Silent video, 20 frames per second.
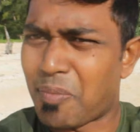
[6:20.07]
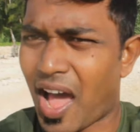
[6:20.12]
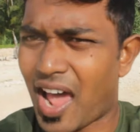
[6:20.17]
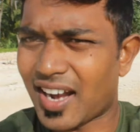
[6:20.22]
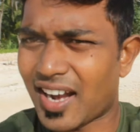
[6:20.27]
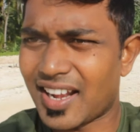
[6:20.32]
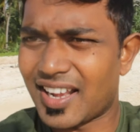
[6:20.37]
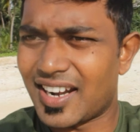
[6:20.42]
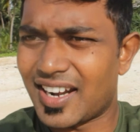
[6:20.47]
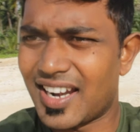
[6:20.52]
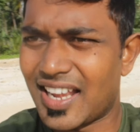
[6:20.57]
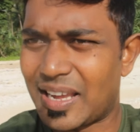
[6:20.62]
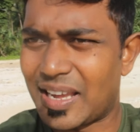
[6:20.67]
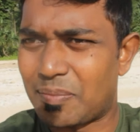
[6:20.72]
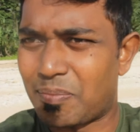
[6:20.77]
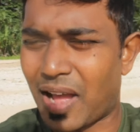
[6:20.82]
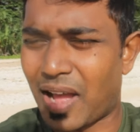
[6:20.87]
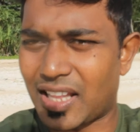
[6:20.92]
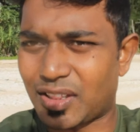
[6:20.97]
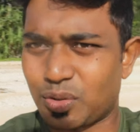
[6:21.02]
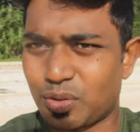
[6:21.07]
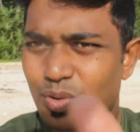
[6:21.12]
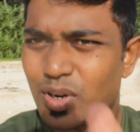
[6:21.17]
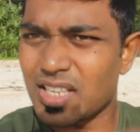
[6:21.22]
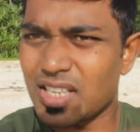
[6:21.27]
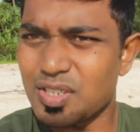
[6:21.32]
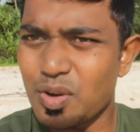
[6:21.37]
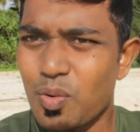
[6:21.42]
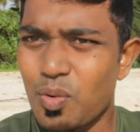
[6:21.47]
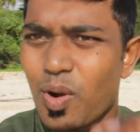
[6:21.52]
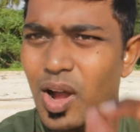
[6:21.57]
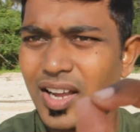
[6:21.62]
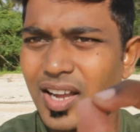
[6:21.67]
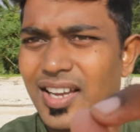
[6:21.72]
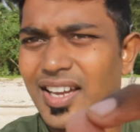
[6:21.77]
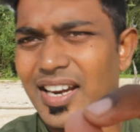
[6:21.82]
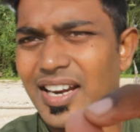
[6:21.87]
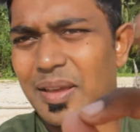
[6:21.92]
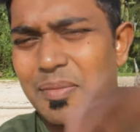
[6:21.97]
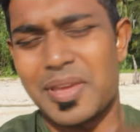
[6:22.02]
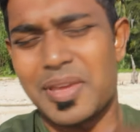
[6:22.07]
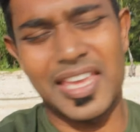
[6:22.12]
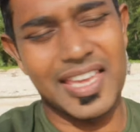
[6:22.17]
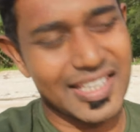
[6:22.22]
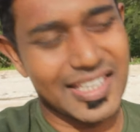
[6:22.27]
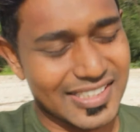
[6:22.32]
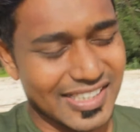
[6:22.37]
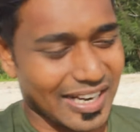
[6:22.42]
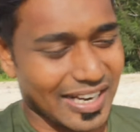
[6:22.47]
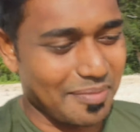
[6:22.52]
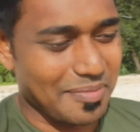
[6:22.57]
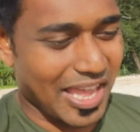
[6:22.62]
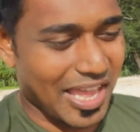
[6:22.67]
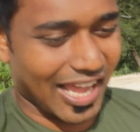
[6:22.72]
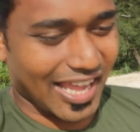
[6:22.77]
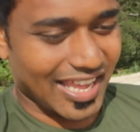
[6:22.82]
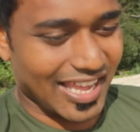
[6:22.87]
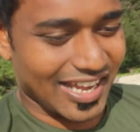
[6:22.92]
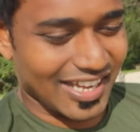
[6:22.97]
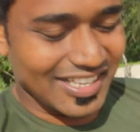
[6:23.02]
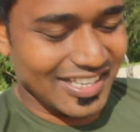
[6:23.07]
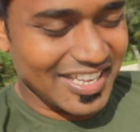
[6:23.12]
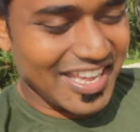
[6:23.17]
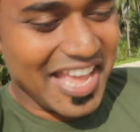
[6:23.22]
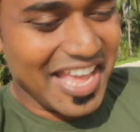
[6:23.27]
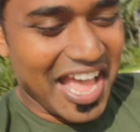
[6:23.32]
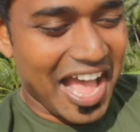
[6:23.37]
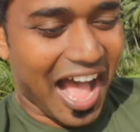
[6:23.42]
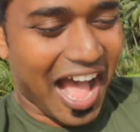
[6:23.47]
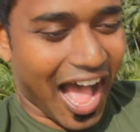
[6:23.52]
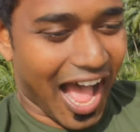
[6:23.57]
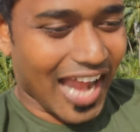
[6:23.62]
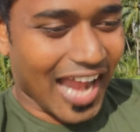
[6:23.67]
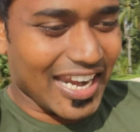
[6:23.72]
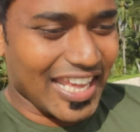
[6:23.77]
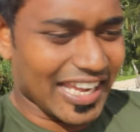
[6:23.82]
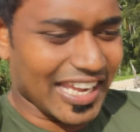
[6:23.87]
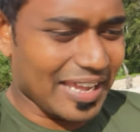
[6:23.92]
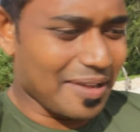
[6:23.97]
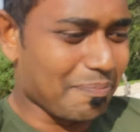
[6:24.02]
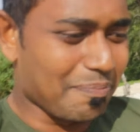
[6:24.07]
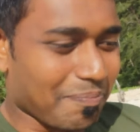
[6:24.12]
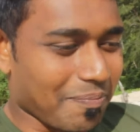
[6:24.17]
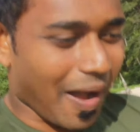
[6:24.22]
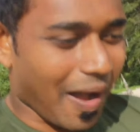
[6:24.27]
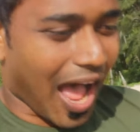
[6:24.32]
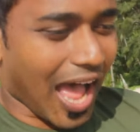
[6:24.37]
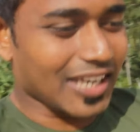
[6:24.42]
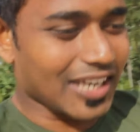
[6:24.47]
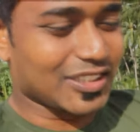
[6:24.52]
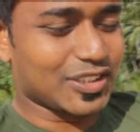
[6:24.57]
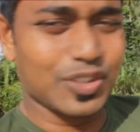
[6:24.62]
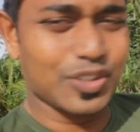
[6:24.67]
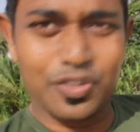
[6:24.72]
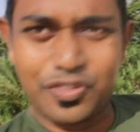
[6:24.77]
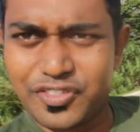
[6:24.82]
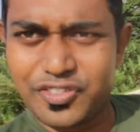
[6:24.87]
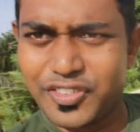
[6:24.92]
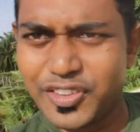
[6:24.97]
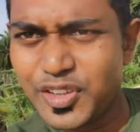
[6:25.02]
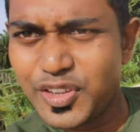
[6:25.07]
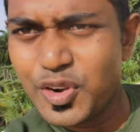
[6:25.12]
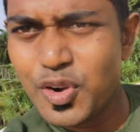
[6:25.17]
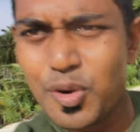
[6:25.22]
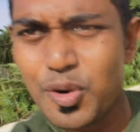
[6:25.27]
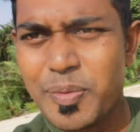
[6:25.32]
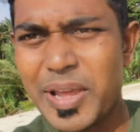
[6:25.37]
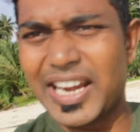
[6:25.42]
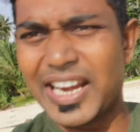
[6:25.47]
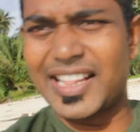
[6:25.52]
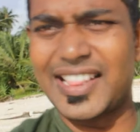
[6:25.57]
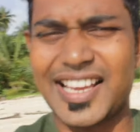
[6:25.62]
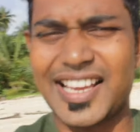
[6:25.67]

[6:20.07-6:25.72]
पार्क करने के बाद थोड़ा सा वॉक करके मैं ये जगह में आया आने के बाद जो व्यू मैंने